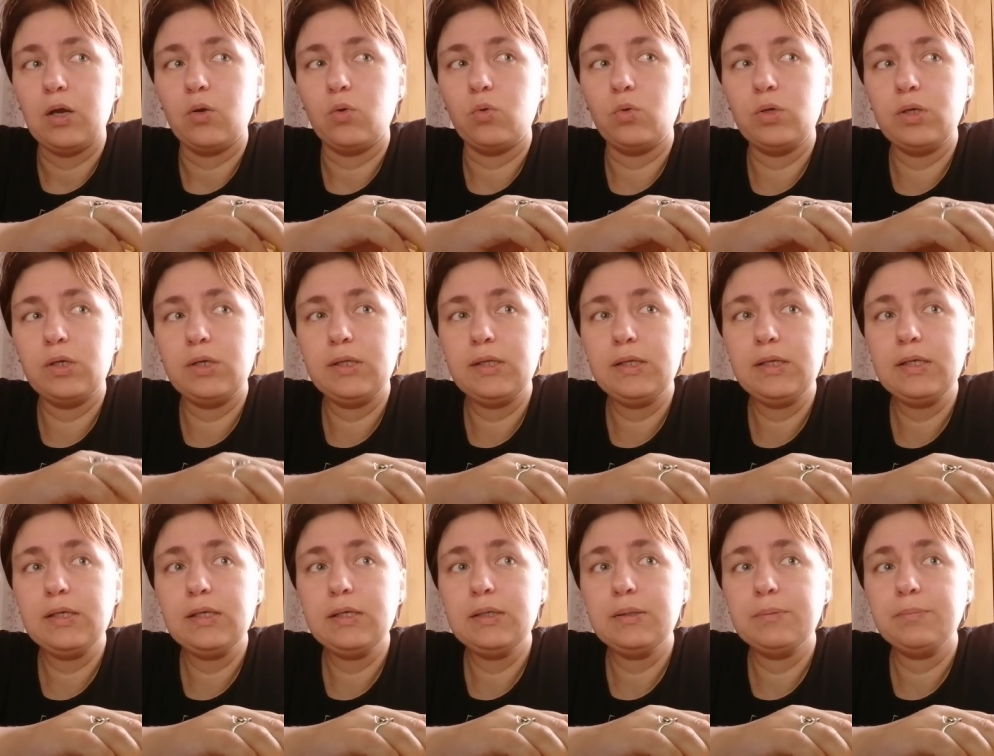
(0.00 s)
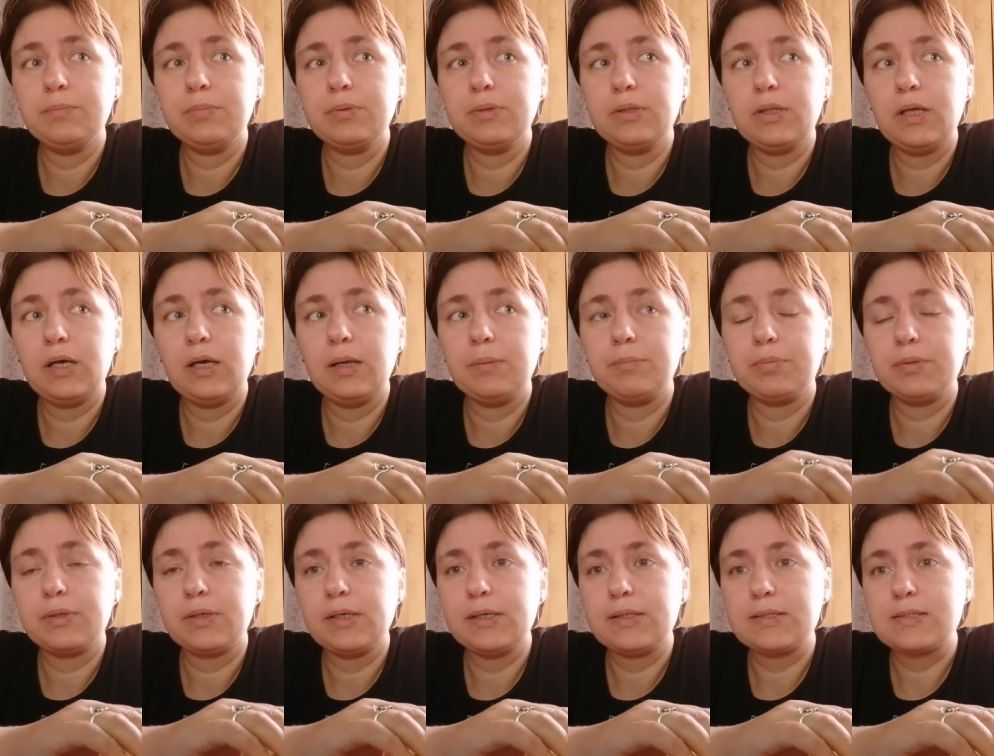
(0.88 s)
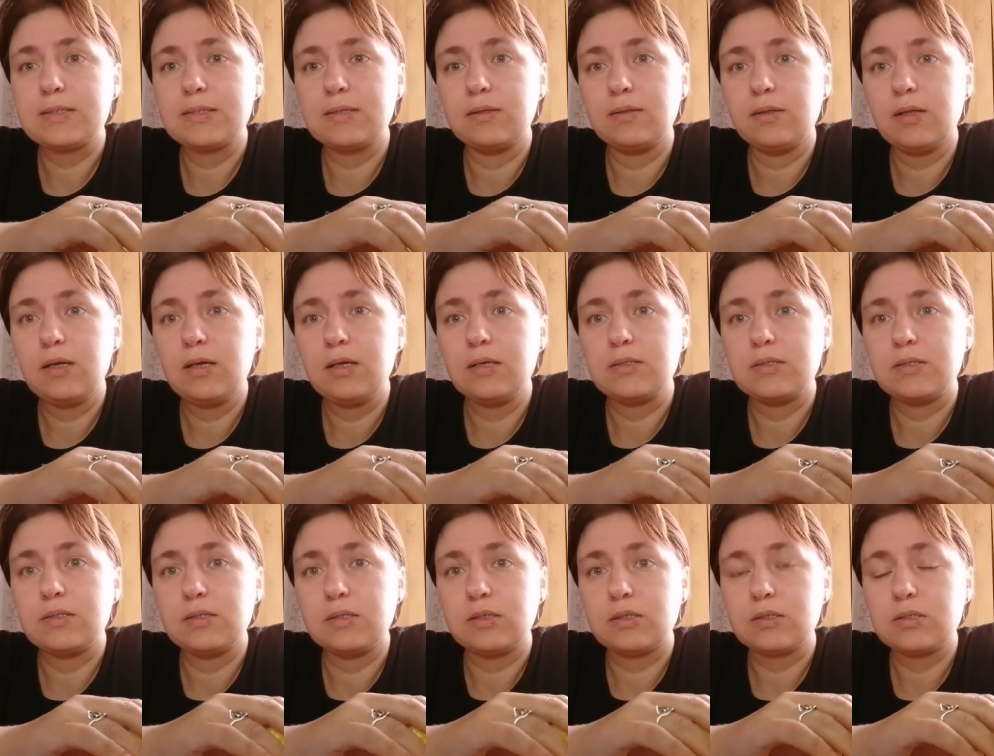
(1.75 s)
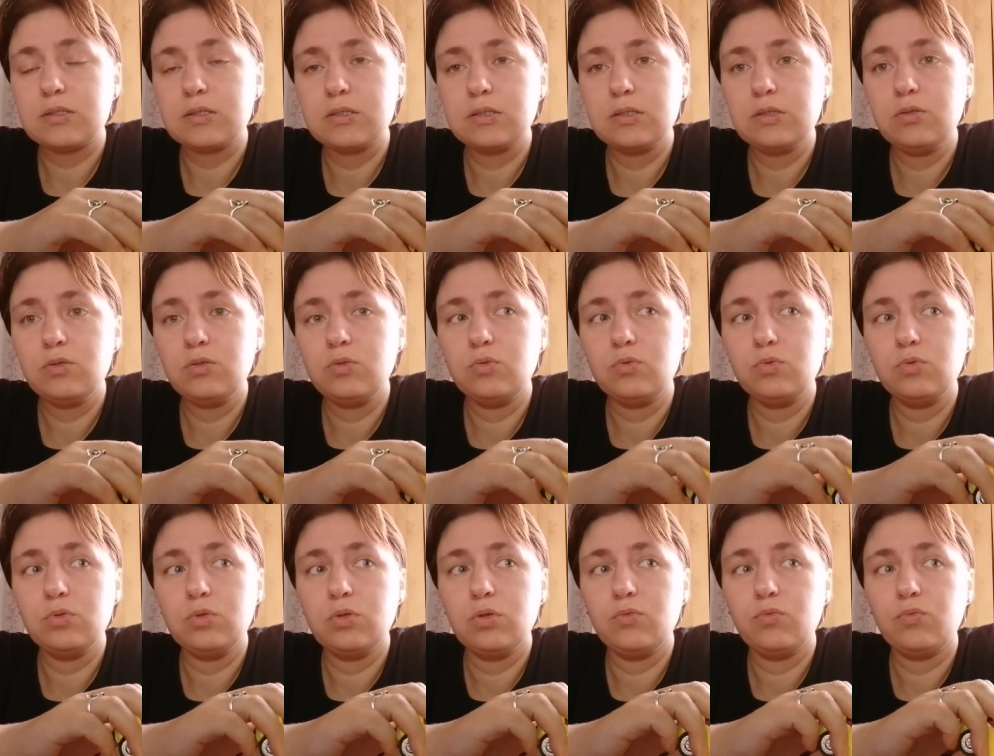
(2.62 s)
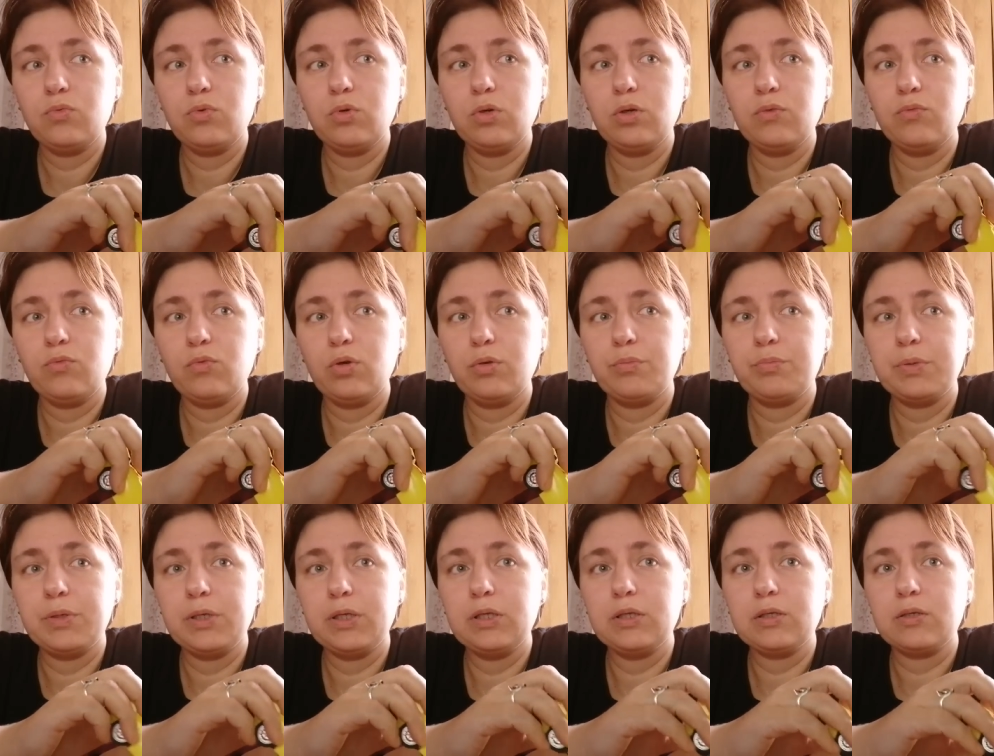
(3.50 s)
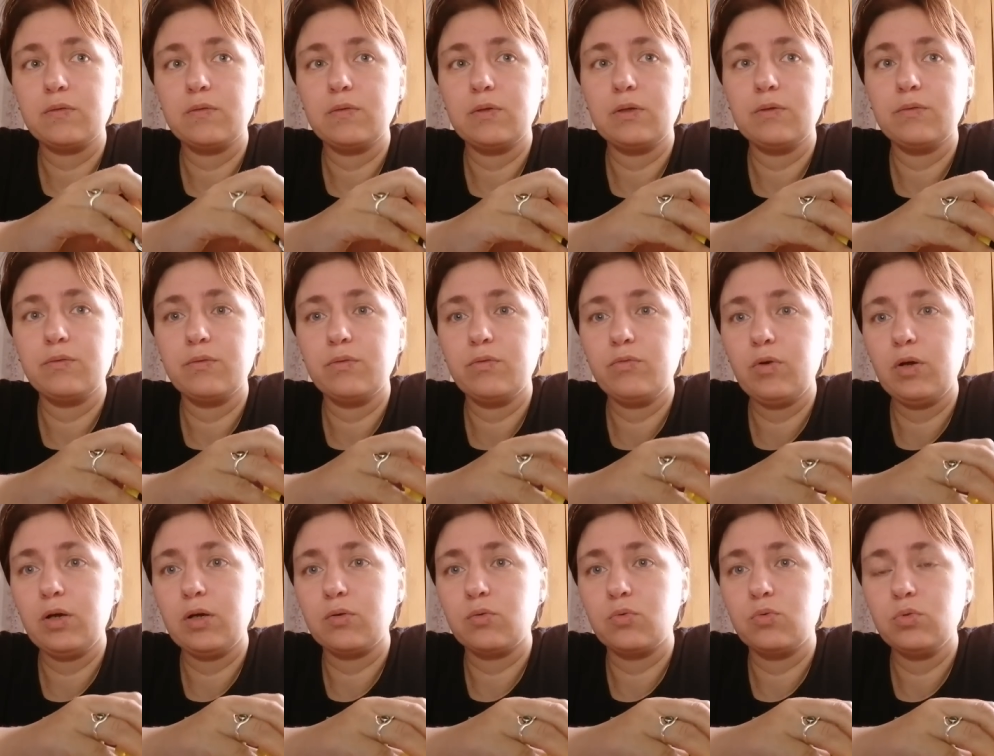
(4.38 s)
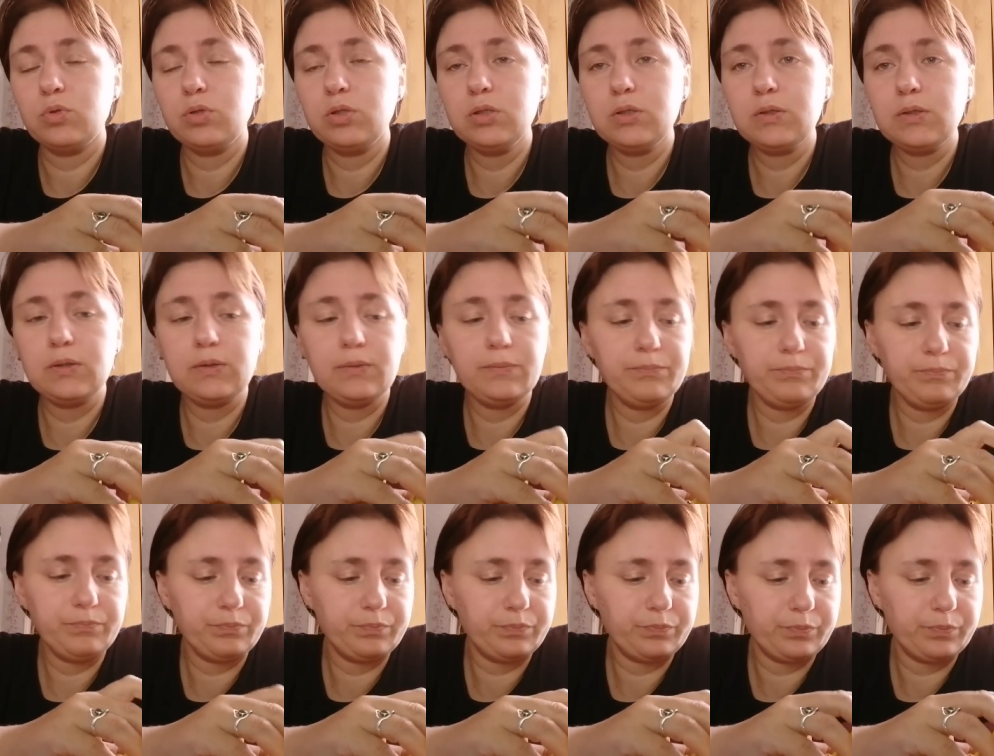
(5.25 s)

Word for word: У Ильи была операция на сердце, у него его оперировали в два годика.